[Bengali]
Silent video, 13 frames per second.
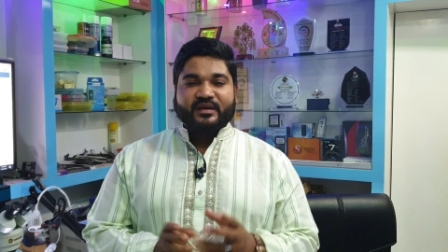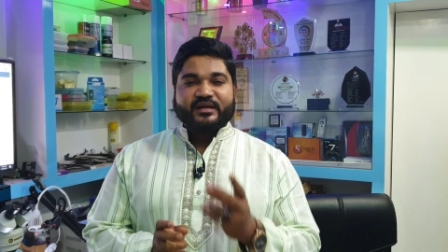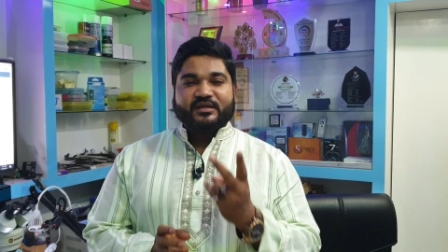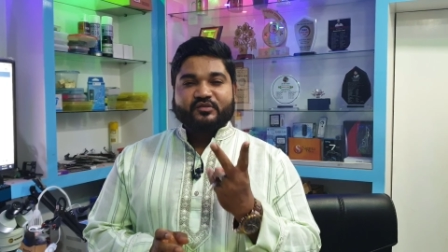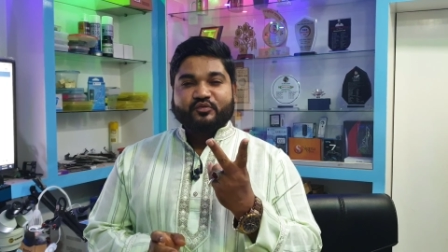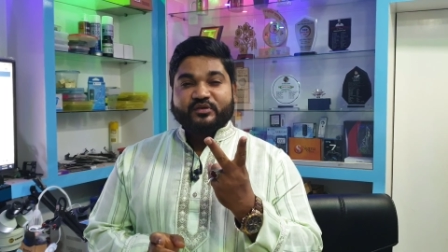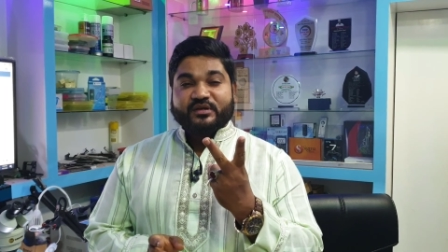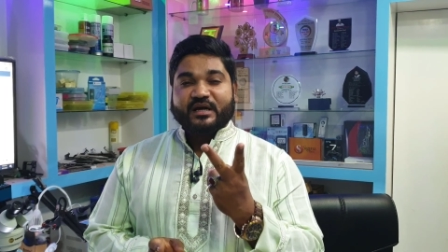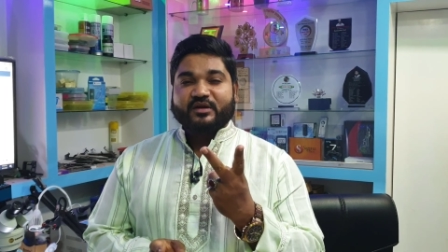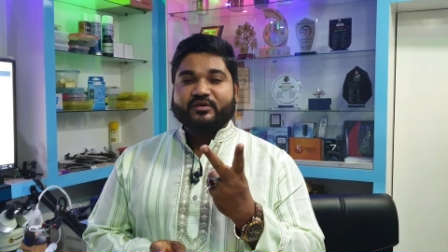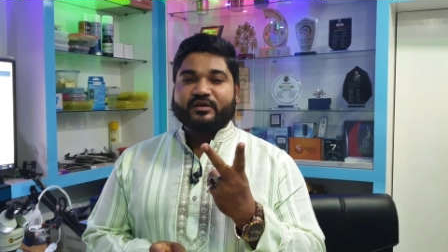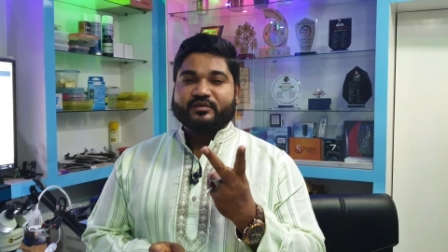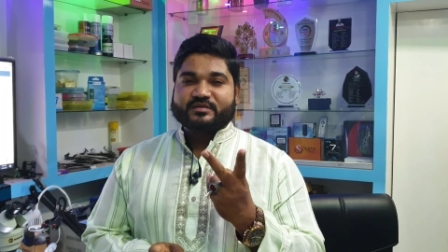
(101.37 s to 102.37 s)
এটা দুই
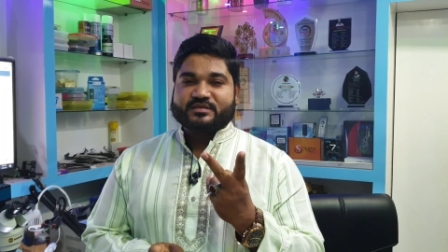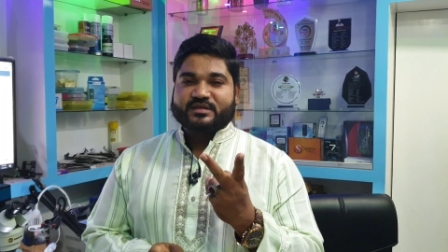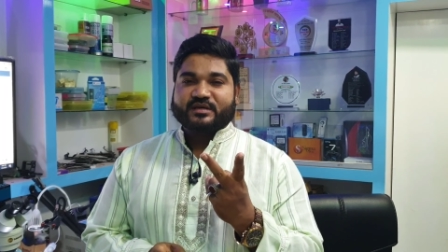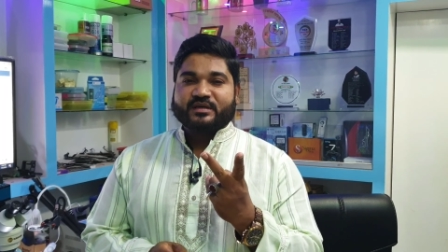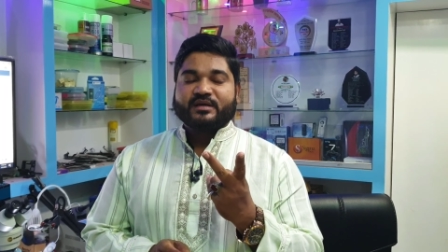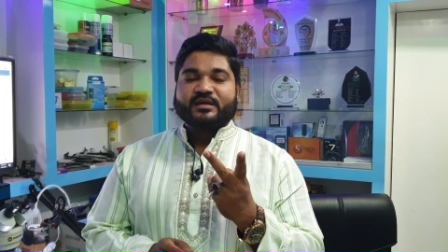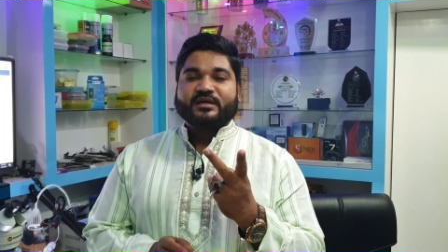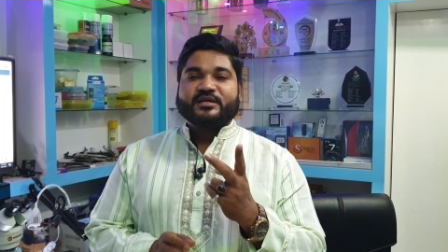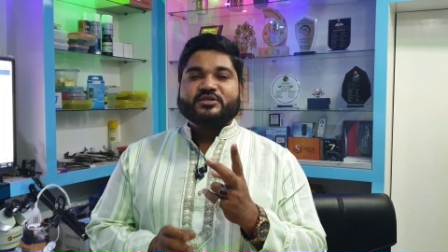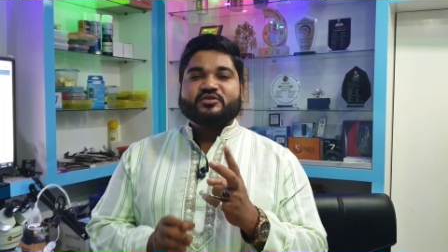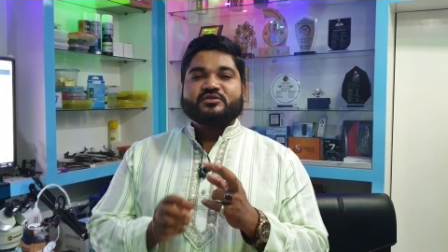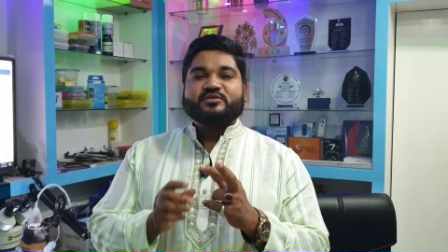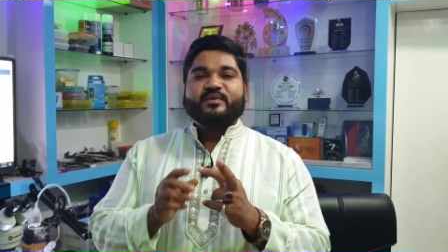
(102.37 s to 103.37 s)
কারণে হচ্ছে
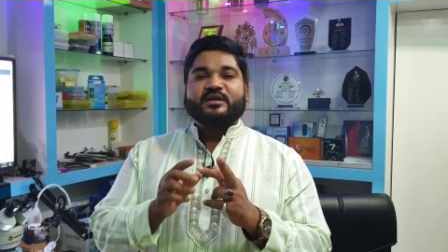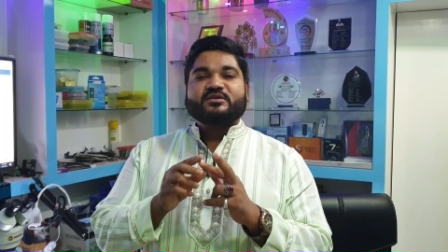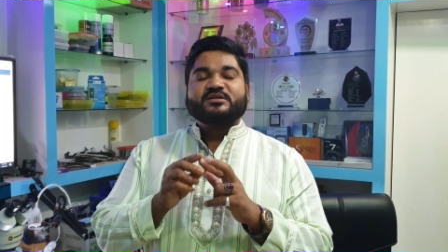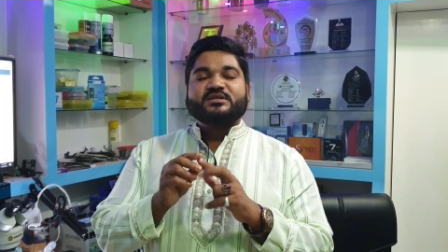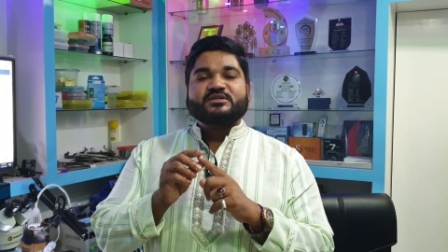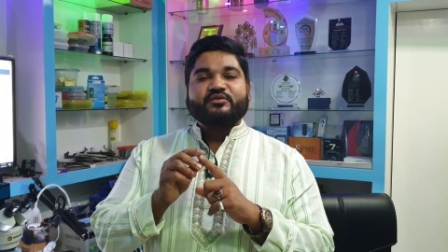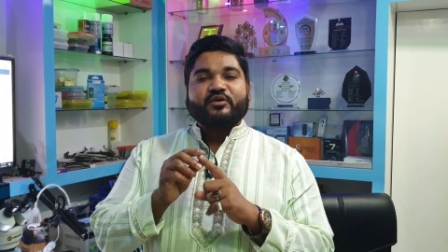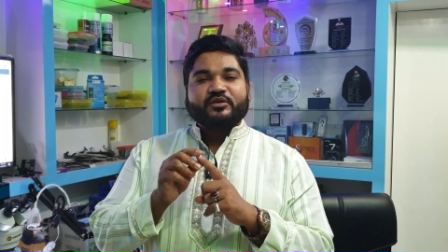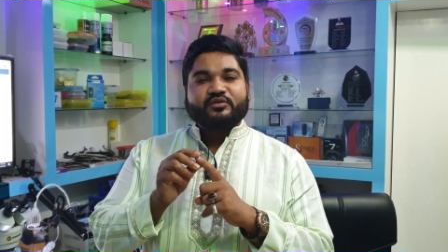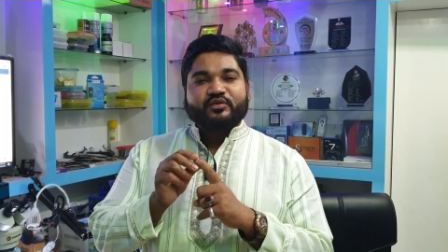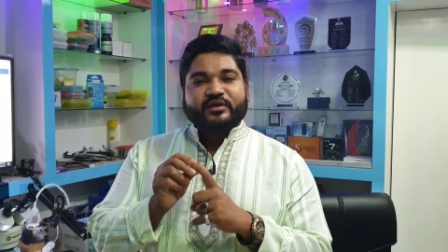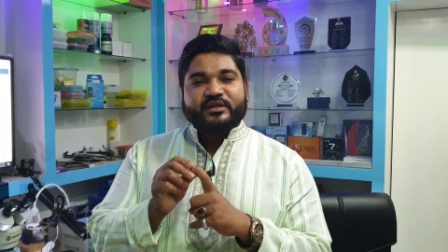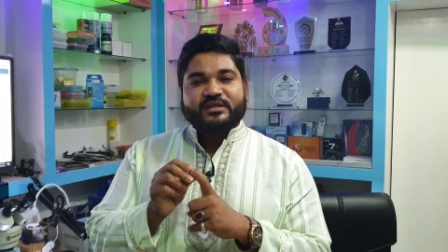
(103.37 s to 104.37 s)
কিছু কিছু মানুষ হচ্ছে
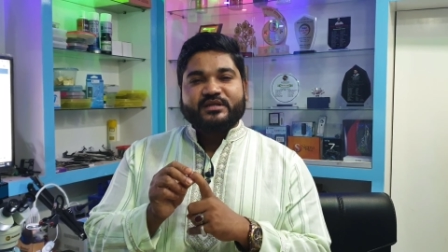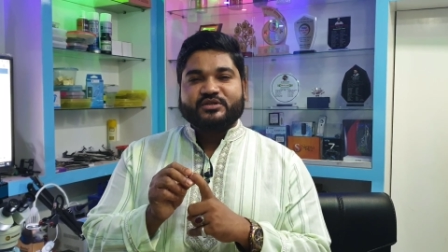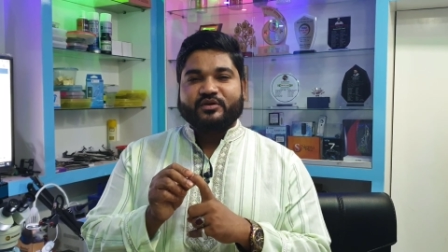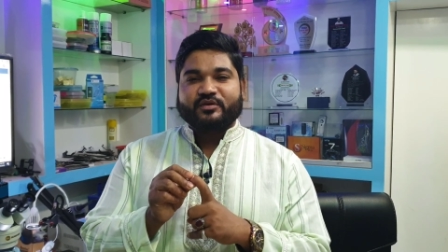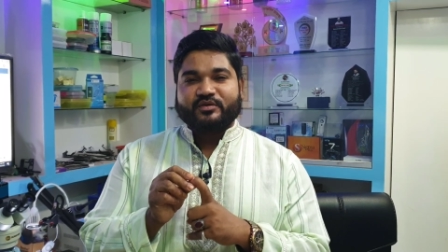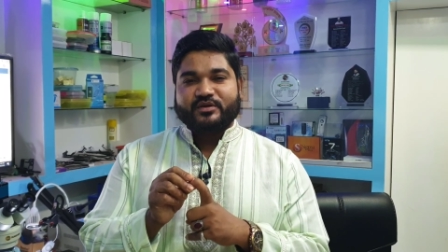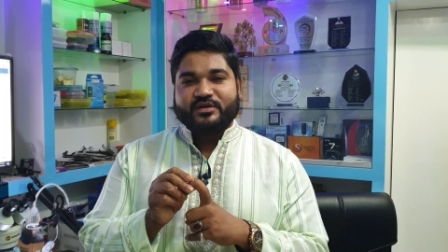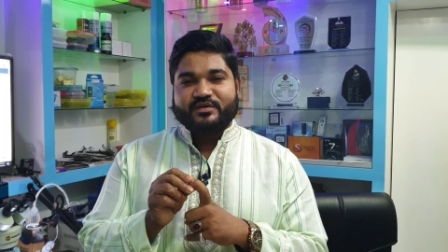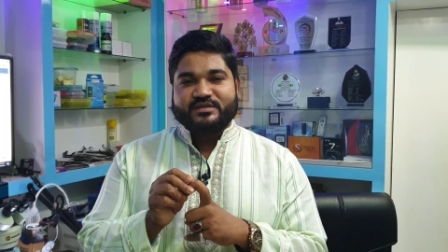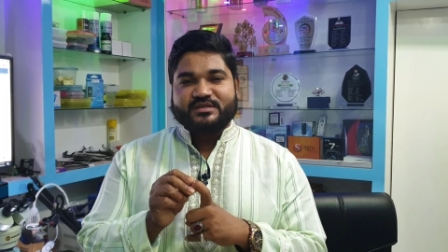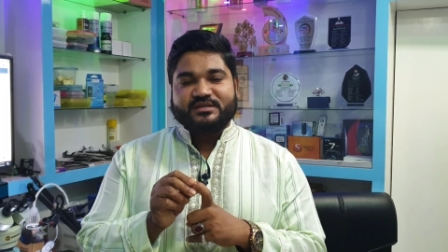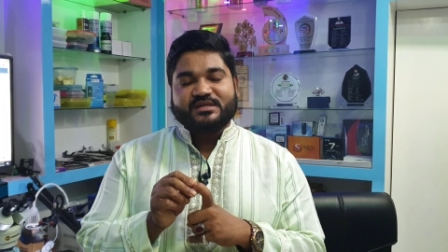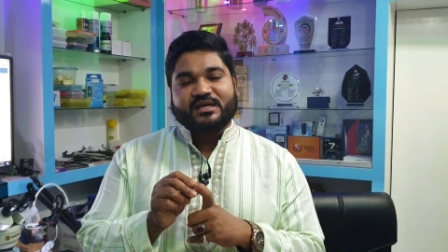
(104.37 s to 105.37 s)
অর্থনৈতিক সংকট
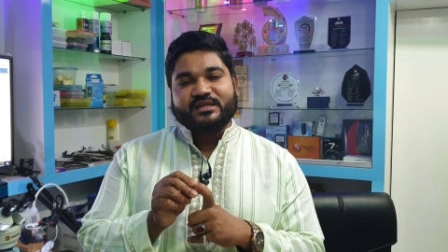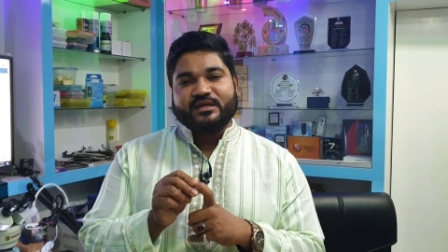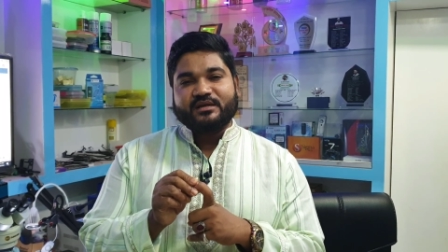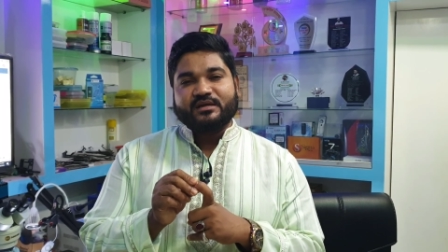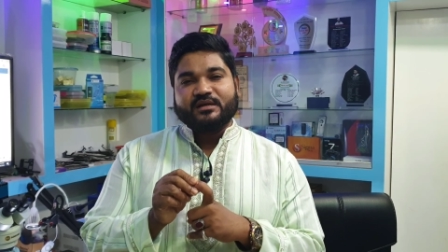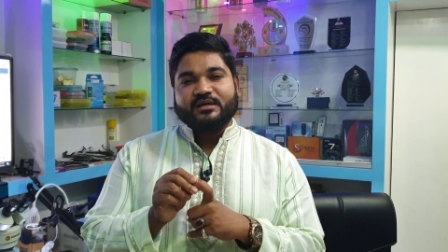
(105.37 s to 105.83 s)
রয়েছে যাদের